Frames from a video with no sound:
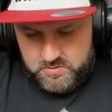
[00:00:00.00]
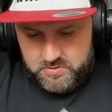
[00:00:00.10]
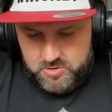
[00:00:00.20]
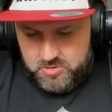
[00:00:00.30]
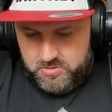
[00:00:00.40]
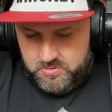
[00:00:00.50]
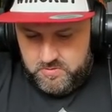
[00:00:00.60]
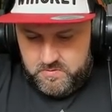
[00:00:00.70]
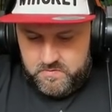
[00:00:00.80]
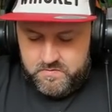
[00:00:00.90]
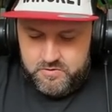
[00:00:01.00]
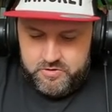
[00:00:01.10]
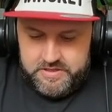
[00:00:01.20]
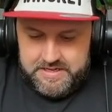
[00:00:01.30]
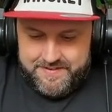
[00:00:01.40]
Show.
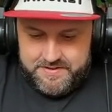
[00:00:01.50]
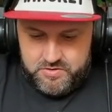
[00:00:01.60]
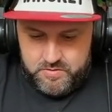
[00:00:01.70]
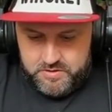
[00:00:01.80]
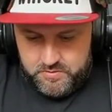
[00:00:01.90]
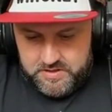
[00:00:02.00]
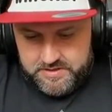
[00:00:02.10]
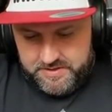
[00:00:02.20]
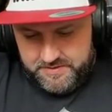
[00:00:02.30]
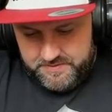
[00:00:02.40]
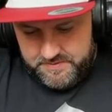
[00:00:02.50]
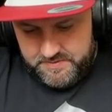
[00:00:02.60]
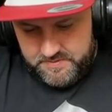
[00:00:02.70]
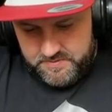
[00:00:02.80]
Joguei lá, vai destruir tudo ali